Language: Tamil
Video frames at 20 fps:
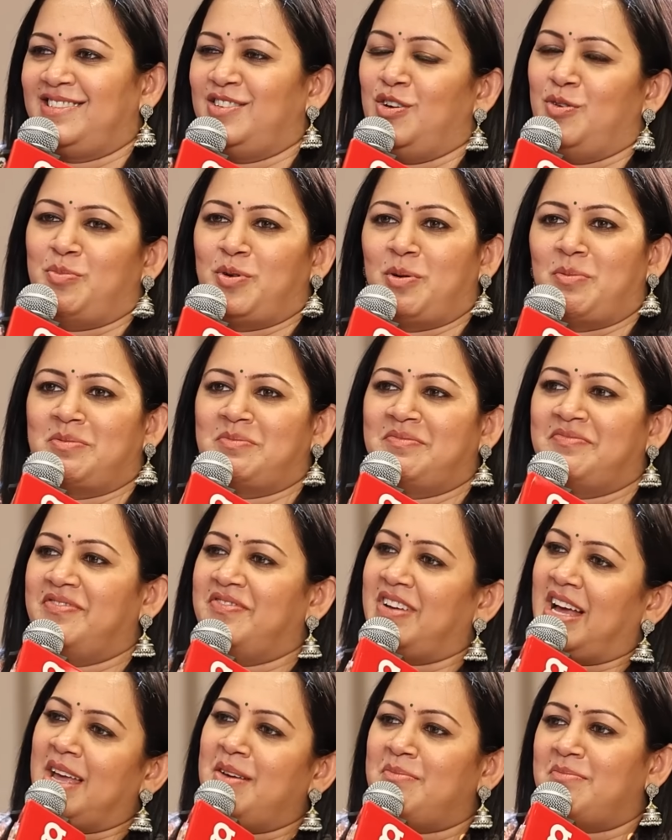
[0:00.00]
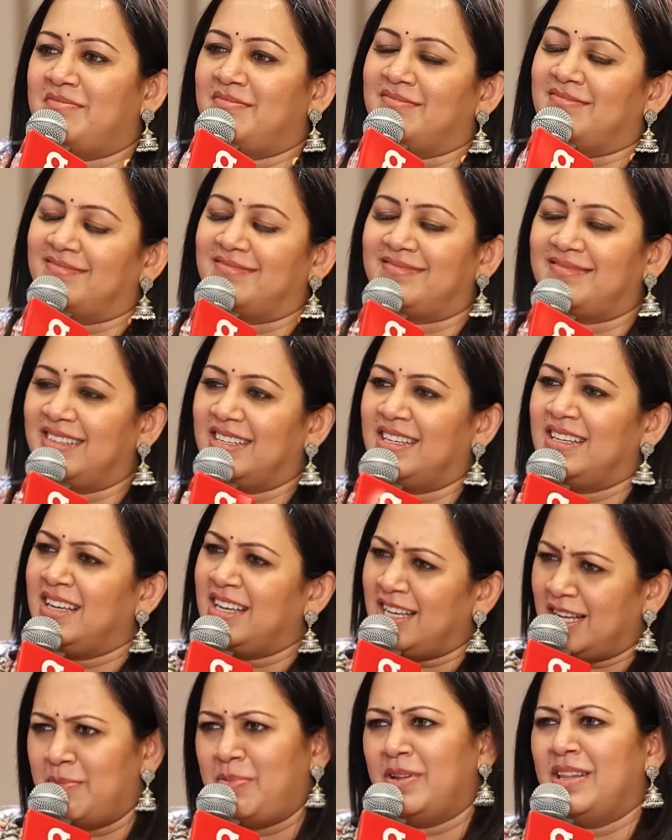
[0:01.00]
நோ ப்ராப்ளம் ஐ
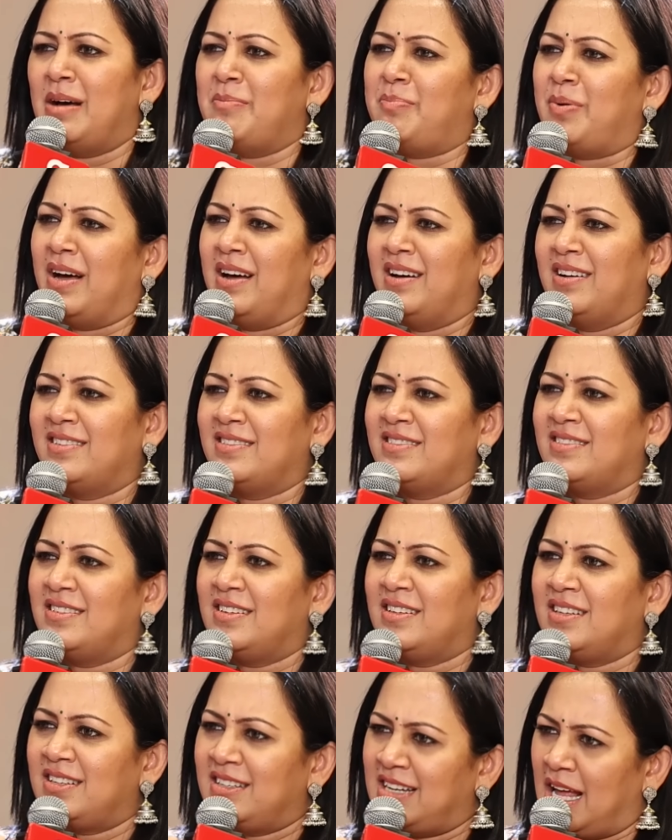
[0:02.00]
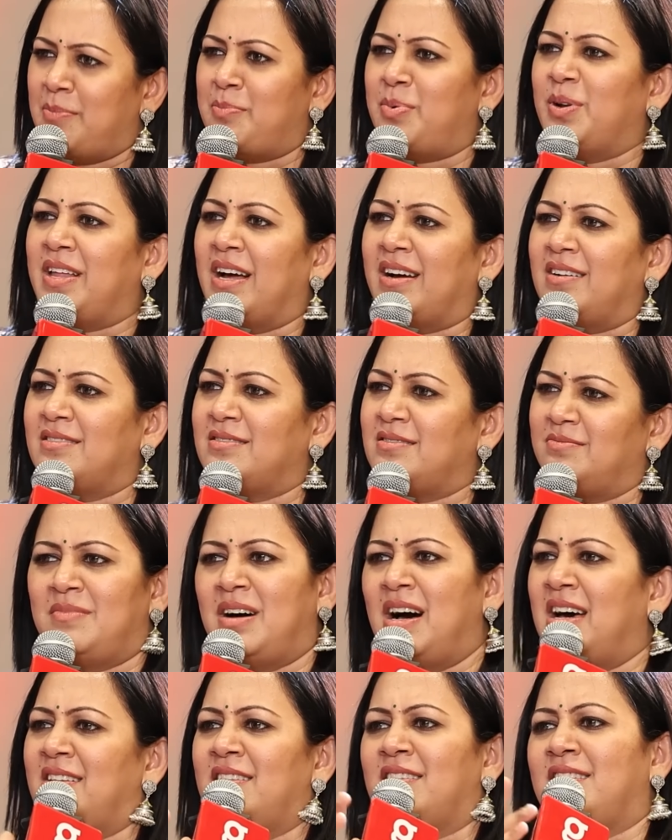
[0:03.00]
இப்படி தான்ப்பா நான் இப்படி தான்
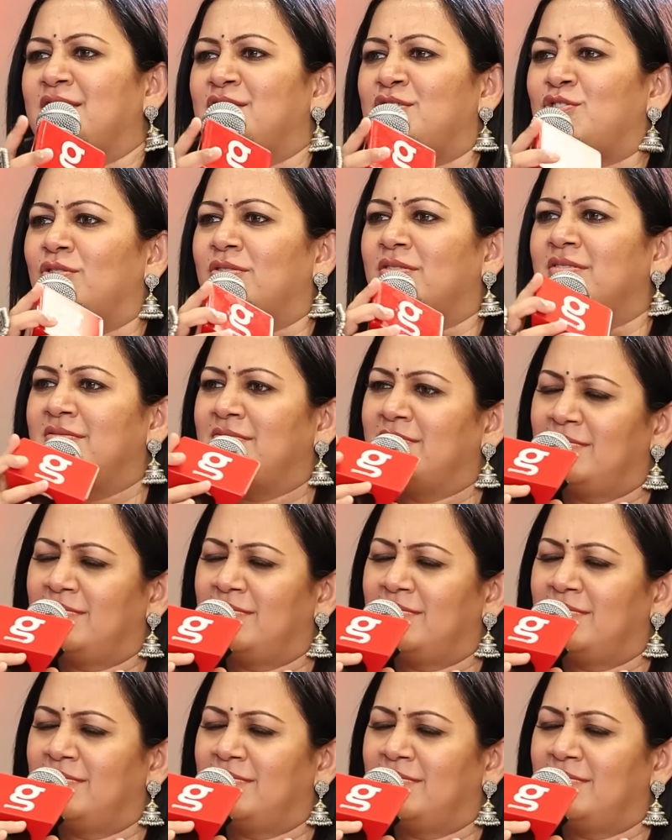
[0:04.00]
மாறது கஷ்டம்